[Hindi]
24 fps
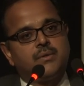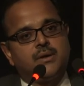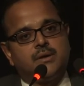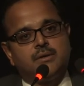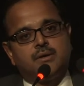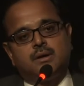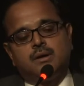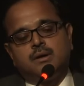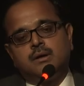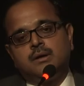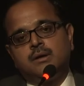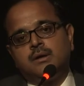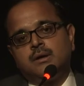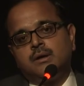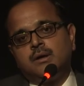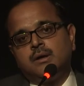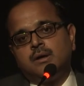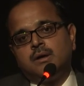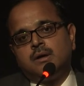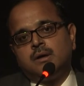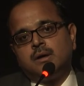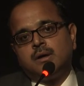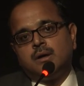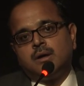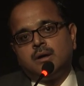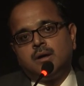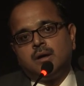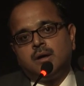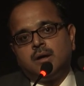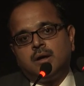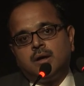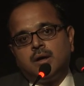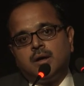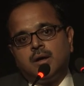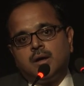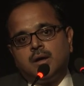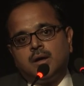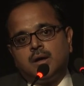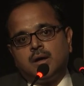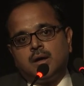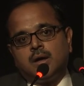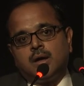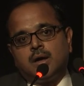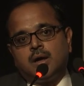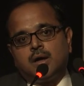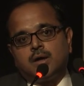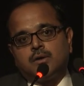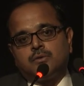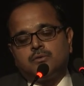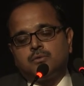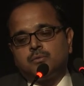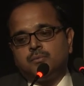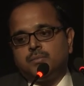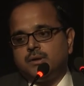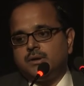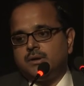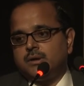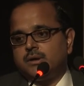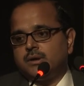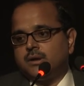प्लेजर टू बी